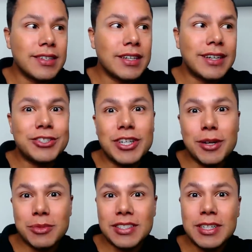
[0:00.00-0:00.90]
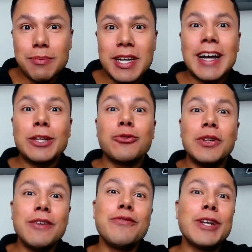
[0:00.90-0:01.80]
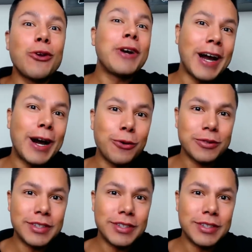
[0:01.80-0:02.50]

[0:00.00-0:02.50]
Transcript: uh, digamos assim, mercado livre local,